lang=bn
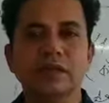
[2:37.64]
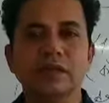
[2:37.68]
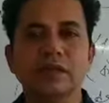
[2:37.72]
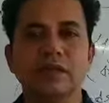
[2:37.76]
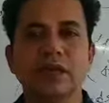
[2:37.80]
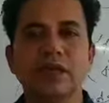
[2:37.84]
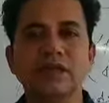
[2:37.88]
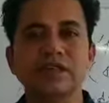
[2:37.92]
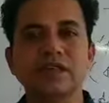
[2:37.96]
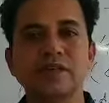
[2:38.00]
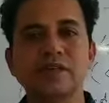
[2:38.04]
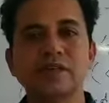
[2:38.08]

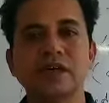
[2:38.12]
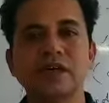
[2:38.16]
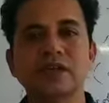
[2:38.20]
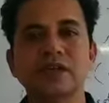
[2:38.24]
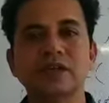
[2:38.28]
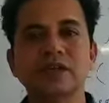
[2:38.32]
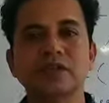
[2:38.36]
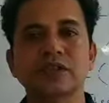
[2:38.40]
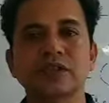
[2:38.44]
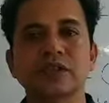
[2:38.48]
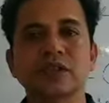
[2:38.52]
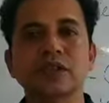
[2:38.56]
কাঁচামাল
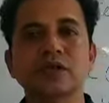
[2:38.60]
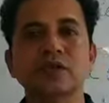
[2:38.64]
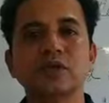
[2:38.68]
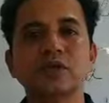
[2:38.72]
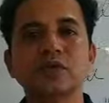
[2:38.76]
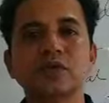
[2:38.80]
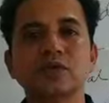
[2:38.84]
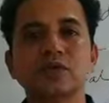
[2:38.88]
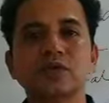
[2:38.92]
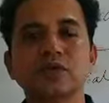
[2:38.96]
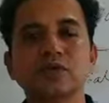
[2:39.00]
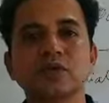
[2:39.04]
হচ্ছিল
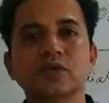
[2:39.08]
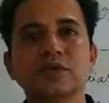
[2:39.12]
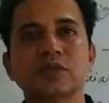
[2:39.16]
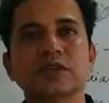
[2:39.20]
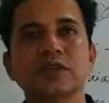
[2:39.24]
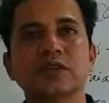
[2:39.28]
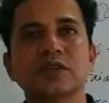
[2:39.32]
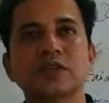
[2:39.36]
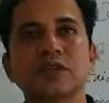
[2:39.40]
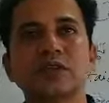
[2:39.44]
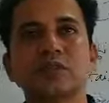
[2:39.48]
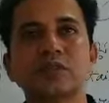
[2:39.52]

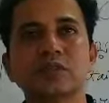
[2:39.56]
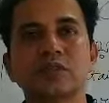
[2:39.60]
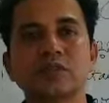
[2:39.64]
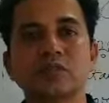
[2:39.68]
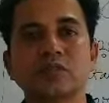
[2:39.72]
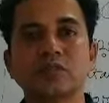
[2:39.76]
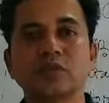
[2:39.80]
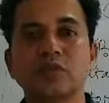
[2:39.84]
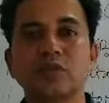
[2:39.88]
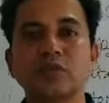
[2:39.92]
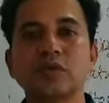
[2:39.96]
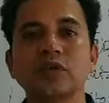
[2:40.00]
উৎপাদনের
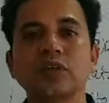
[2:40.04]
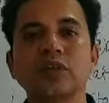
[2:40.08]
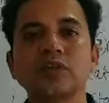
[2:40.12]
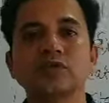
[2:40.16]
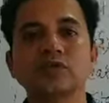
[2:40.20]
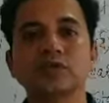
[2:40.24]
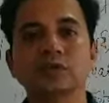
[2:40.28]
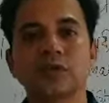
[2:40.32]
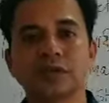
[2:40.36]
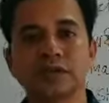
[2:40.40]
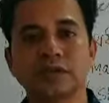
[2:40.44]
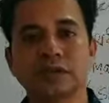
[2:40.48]
মৌলিক
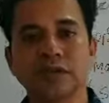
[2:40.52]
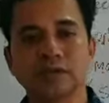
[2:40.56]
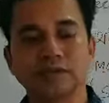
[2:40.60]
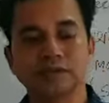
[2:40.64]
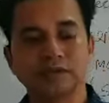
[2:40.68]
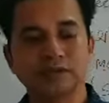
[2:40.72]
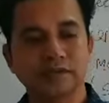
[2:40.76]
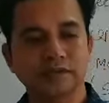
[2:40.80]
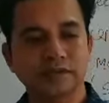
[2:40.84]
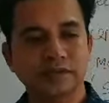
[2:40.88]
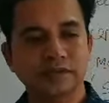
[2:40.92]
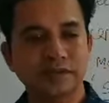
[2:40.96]
উপাদান
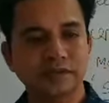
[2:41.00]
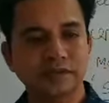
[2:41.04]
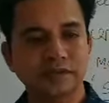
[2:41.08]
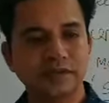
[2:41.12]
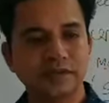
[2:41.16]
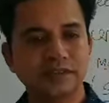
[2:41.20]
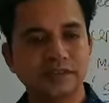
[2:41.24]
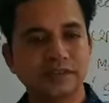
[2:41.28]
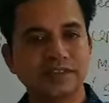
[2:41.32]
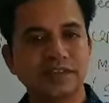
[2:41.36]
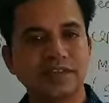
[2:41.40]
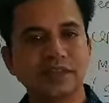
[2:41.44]

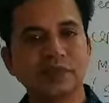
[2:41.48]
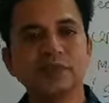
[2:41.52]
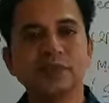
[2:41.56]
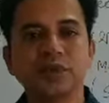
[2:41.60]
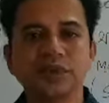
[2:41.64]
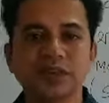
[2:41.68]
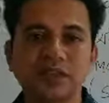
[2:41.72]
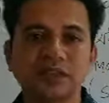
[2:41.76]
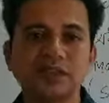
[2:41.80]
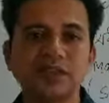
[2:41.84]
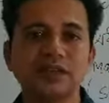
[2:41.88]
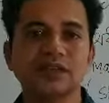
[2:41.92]
যে
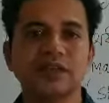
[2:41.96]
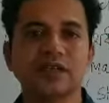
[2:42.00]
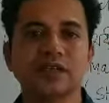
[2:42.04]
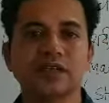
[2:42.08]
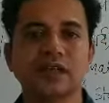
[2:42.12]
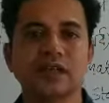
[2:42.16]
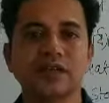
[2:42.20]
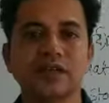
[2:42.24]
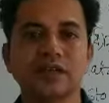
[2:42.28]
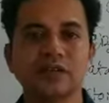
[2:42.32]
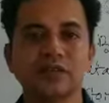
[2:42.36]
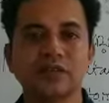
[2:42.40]
উপাদান
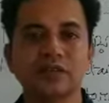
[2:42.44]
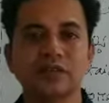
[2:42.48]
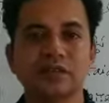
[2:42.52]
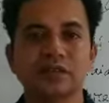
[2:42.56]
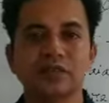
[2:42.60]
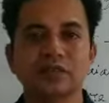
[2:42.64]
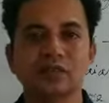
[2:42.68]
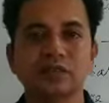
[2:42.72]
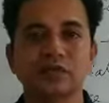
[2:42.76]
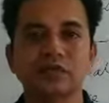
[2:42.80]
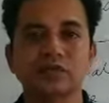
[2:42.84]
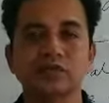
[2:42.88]
ছাড়া
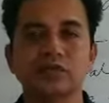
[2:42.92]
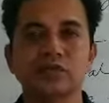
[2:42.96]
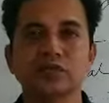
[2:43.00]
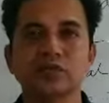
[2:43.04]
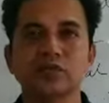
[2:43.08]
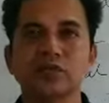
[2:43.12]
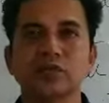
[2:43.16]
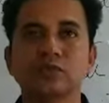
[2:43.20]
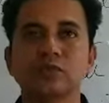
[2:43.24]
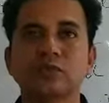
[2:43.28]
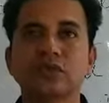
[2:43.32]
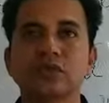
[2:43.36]

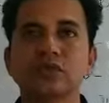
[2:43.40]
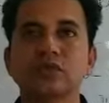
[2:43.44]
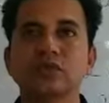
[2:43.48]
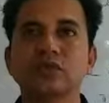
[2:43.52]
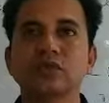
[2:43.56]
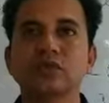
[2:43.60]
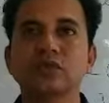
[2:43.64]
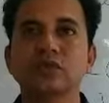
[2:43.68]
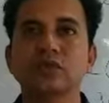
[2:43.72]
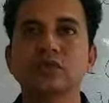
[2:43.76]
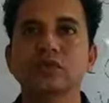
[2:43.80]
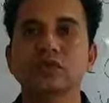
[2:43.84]
উৎপাদন
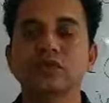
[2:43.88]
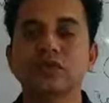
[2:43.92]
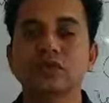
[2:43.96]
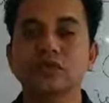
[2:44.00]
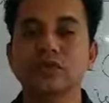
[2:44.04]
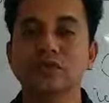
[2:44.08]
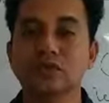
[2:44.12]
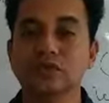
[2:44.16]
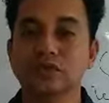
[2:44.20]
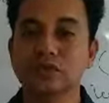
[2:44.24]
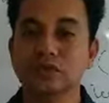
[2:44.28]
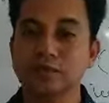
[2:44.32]

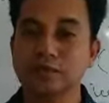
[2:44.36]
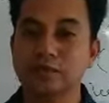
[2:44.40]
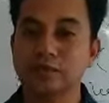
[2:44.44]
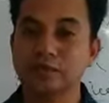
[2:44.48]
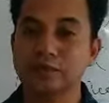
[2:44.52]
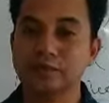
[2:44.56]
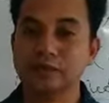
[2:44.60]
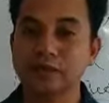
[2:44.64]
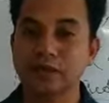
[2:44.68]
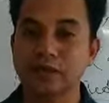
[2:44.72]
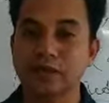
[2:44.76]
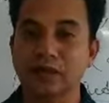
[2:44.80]

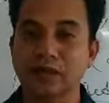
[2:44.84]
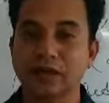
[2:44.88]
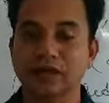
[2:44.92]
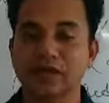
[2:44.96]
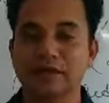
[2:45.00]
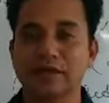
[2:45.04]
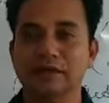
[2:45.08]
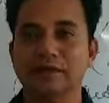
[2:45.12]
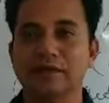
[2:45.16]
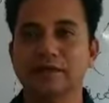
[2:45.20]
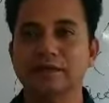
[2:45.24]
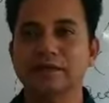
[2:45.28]
সম্ভব না
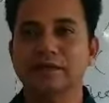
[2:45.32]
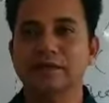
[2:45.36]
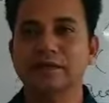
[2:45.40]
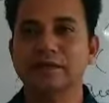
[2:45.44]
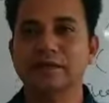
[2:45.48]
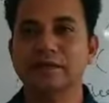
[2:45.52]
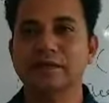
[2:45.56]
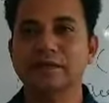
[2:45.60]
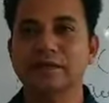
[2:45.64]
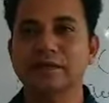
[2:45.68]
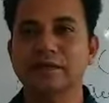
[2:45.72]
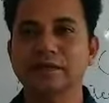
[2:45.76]

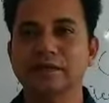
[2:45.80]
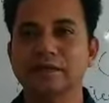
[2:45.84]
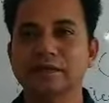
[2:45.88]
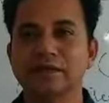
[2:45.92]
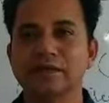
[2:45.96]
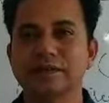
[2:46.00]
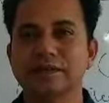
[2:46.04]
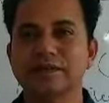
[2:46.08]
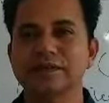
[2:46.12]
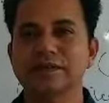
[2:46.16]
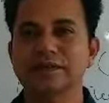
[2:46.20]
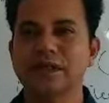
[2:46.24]

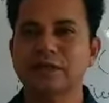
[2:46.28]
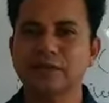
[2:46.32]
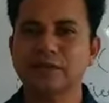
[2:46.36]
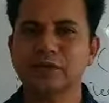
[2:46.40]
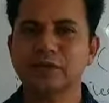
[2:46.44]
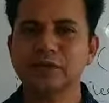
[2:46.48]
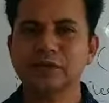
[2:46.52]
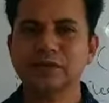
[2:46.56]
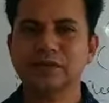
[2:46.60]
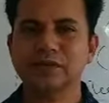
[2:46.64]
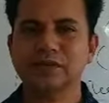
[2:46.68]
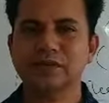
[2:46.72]

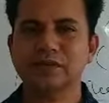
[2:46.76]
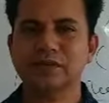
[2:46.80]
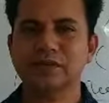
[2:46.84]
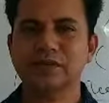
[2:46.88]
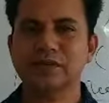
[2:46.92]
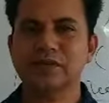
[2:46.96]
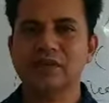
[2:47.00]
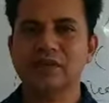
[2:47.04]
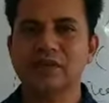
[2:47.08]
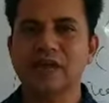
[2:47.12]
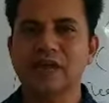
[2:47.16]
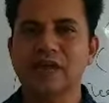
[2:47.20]
যেমন
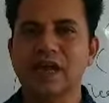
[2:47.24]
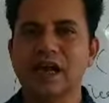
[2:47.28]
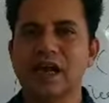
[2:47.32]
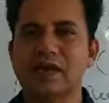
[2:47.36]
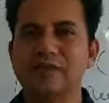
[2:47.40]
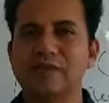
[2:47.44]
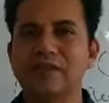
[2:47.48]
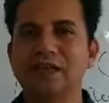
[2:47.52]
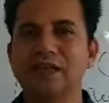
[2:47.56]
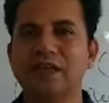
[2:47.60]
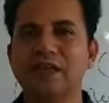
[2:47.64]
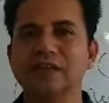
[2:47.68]

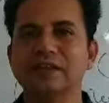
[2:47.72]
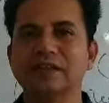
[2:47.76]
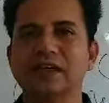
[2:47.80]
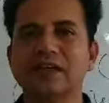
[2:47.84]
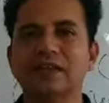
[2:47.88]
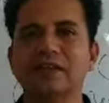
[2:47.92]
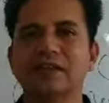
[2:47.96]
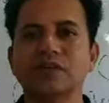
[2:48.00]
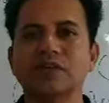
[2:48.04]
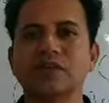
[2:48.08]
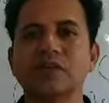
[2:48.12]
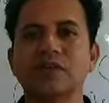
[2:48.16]
আমার হাতে
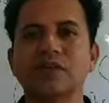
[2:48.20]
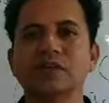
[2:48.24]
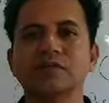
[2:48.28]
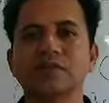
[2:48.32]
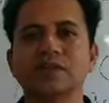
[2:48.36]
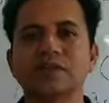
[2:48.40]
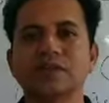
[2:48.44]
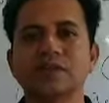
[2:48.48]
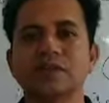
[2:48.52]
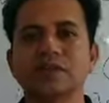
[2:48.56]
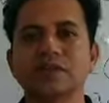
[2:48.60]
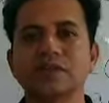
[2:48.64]
একটা কলম
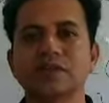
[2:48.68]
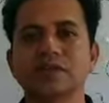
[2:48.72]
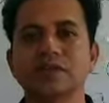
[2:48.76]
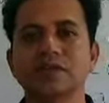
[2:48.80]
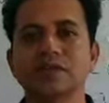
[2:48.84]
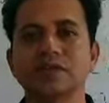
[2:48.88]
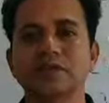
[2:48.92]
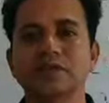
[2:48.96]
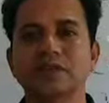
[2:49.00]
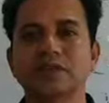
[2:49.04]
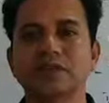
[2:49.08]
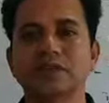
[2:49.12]
দেখতেছ
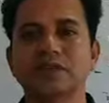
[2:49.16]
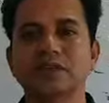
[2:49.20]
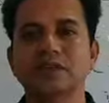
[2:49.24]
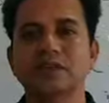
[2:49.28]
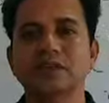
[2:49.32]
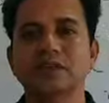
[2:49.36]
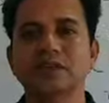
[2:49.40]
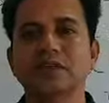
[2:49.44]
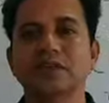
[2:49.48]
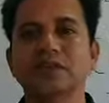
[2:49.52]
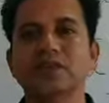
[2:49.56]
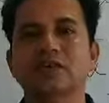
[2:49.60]

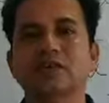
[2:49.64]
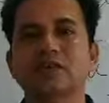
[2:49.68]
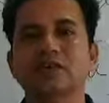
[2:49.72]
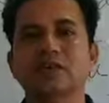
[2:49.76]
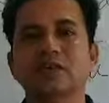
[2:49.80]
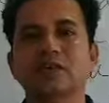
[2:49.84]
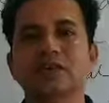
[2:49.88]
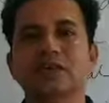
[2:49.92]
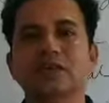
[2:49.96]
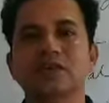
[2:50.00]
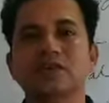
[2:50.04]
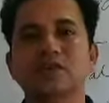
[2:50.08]
এই
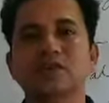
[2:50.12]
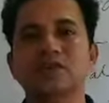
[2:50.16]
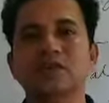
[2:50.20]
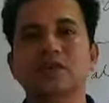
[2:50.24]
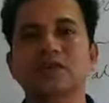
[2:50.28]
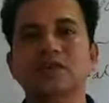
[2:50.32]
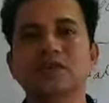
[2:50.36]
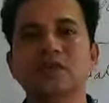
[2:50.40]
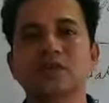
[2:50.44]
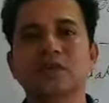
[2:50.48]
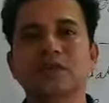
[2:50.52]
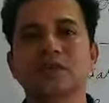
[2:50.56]
কলমটা
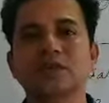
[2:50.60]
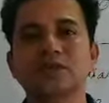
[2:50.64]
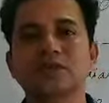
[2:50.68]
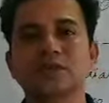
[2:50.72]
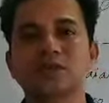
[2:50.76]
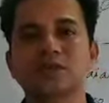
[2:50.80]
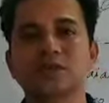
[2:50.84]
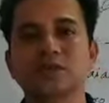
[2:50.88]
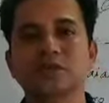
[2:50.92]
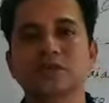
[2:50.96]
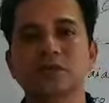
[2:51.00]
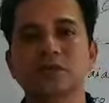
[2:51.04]
তৈরি করার জন্য